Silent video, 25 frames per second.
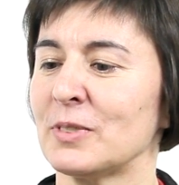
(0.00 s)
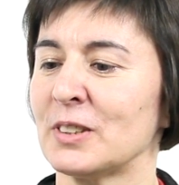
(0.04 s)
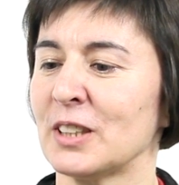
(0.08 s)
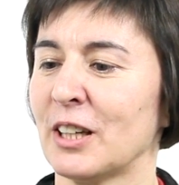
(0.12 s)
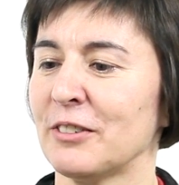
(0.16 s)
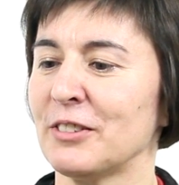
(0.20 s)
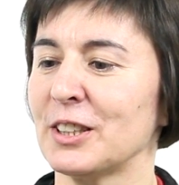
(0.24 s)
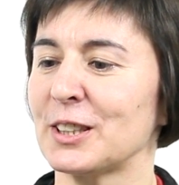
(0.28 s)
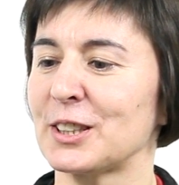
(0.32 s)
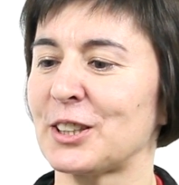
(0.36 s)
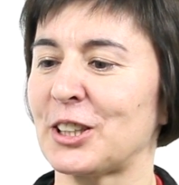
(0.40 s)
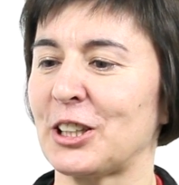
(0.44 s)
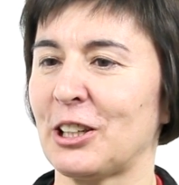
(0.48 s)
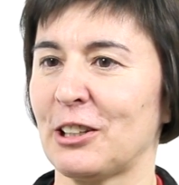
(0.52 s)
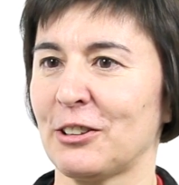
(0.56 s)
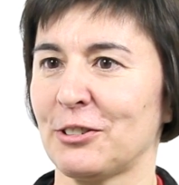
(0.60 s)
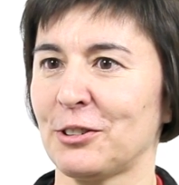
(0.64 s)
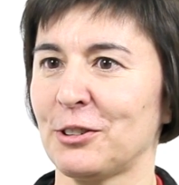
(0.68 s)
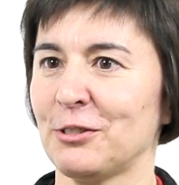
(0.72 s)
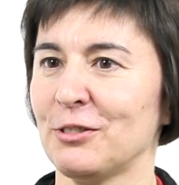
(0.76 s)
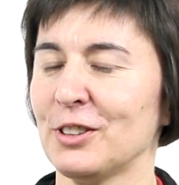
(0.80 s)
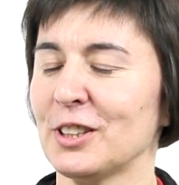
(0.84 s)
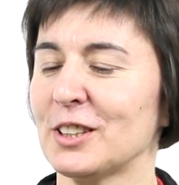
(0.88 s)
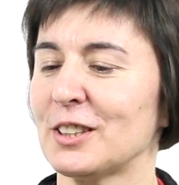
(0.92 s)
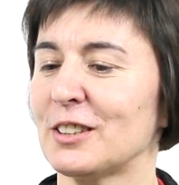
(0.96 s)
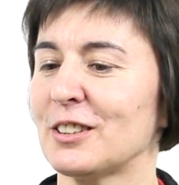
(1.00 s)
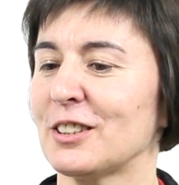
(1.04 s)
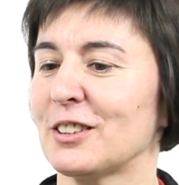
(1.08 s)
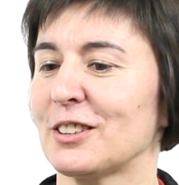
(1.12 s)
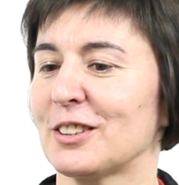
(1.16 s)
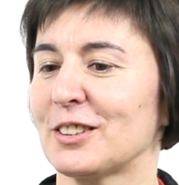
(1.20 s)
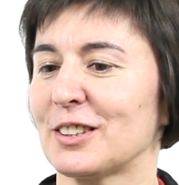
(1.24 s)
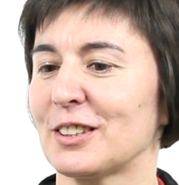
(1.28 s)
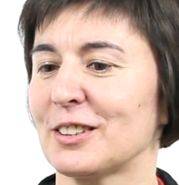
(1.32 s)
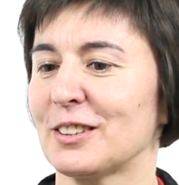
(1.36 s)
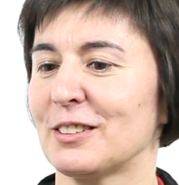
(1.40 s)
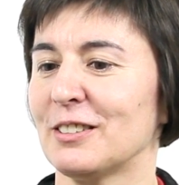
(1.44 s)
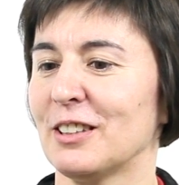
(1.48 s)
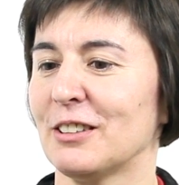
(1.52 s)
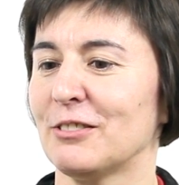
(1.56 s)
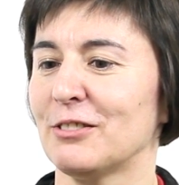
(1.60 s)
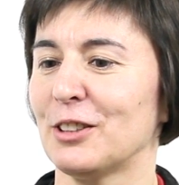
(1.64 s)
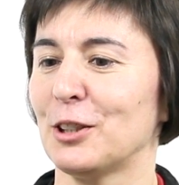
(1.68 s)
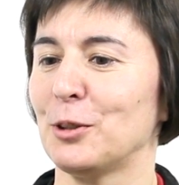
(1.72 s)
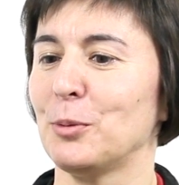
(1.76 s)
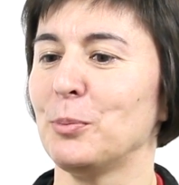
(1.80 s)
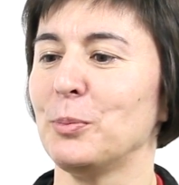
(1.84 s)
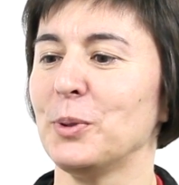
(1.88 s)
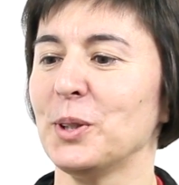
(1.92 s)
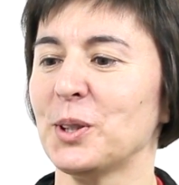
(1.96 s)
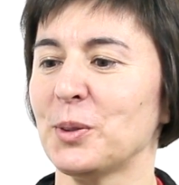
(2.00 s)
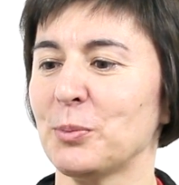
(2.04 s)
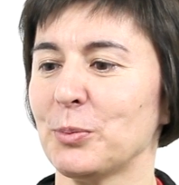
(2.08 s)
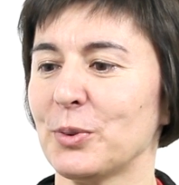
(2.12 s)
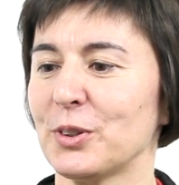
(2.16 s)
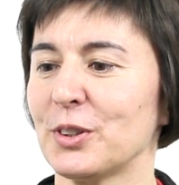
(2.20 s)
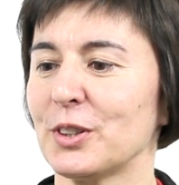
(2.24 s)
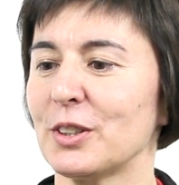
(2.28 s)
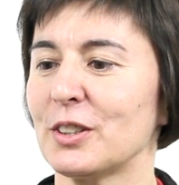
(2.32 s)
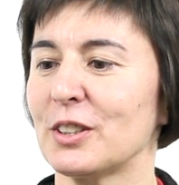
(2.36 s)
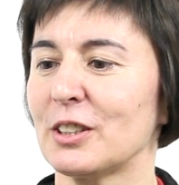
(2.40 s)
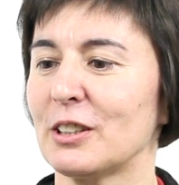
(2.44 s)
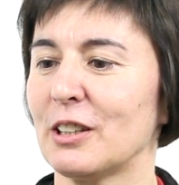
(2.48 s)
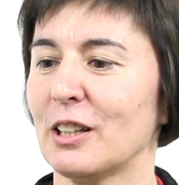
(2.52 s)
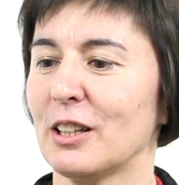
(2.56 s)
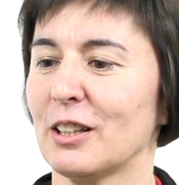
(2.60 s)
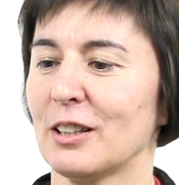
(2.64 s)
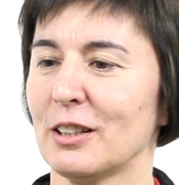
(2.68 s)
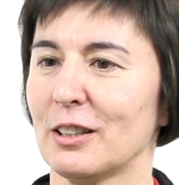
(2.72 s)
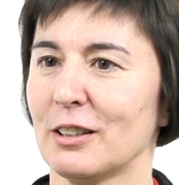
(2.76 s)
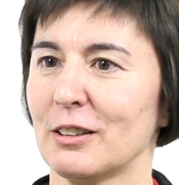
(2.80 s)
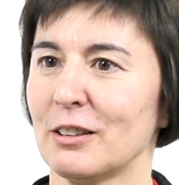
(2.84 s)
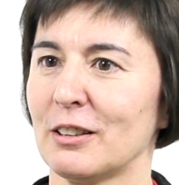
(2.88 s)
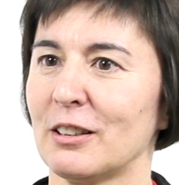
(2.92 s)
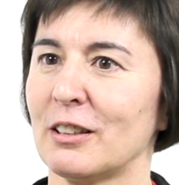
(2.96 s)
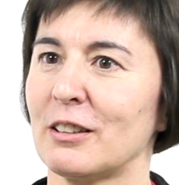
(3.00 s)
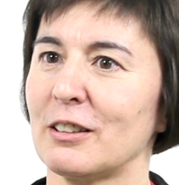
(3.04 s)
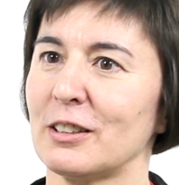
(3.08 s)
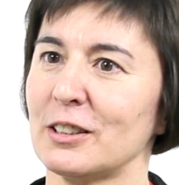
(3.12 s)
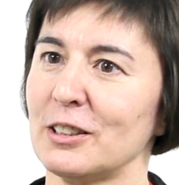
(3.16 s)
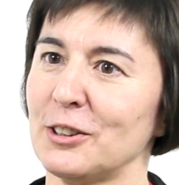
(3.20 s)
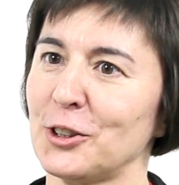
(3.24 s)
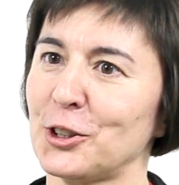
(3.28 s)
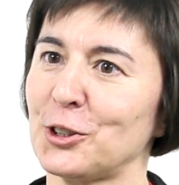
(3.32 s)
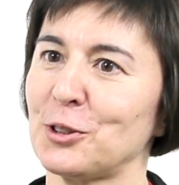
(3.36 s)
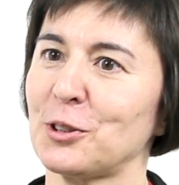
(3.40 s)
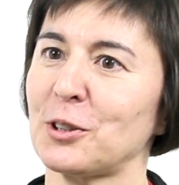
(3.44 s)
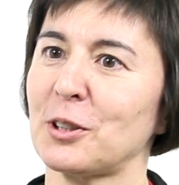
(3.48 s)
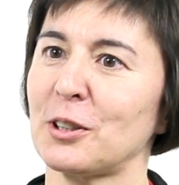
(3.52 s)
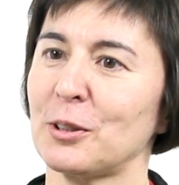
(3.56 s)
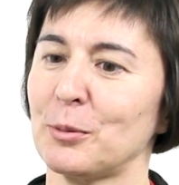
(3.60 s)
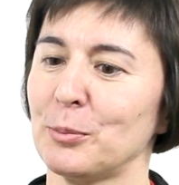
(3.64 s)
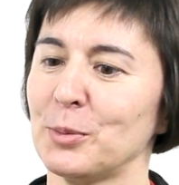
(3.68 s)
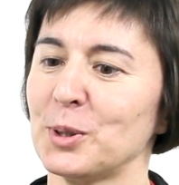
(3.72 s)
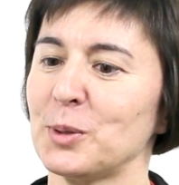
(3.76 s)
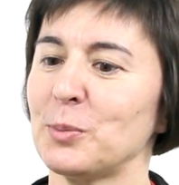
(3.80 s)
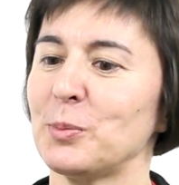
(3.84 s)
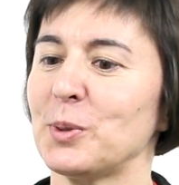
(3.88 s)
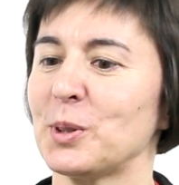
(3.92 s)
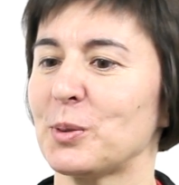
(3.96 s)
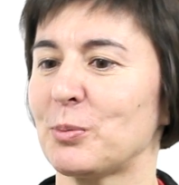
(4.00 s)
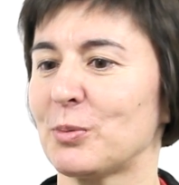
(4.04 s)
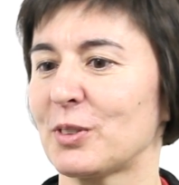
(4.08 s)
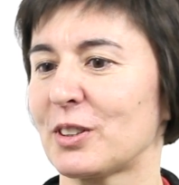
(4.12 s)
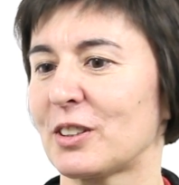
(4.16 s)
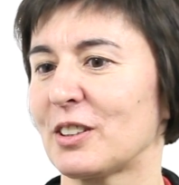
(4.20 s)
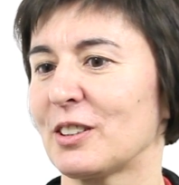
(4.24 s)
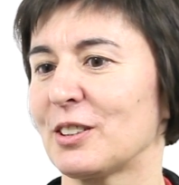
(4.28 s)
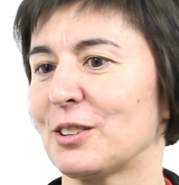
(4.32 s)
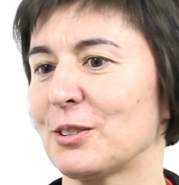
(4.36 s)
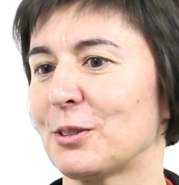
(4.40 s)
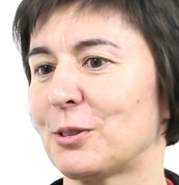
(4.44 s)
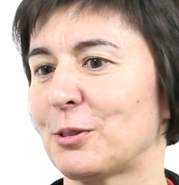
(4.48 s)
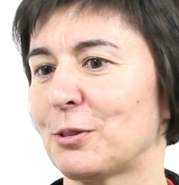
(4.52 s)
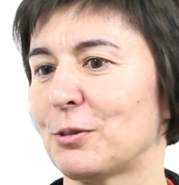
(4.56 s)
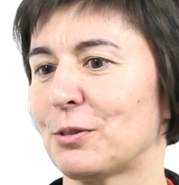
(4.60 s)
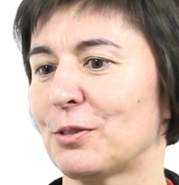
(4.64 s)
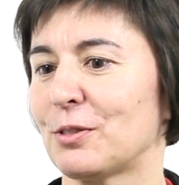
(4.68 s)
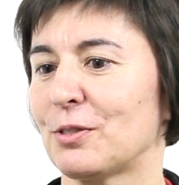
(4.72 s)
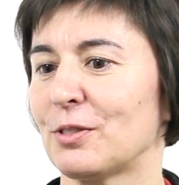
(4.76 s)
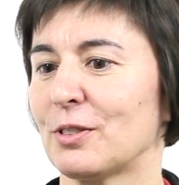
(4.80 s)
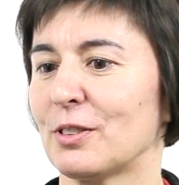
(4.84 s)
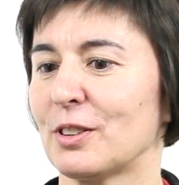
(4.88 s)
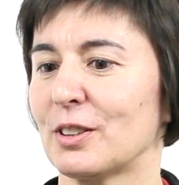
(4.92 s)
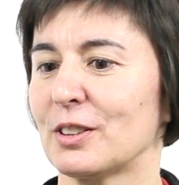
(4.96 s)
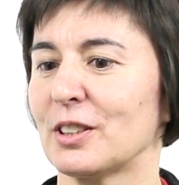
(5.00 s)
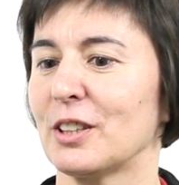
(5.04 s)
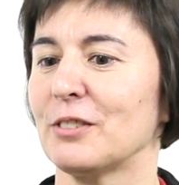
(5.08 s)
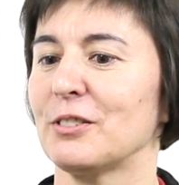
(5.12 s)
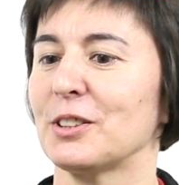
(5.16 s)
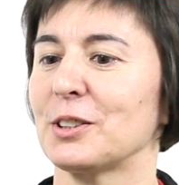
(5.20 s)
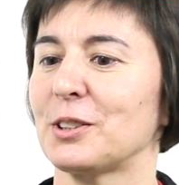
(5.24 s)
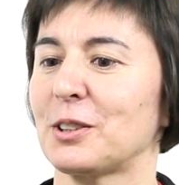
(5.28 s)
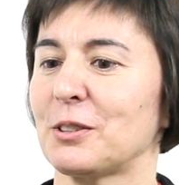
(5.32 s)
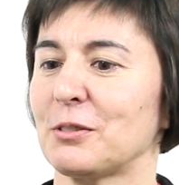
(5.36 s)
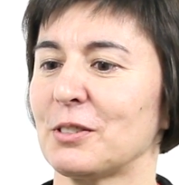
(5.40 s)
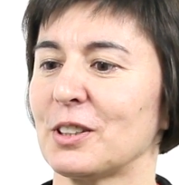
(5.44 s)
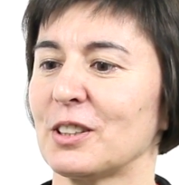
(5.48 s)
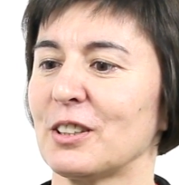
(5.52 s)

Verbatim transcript: советские лингвисты создавали письменности для различных бесписьменных языков э, Советского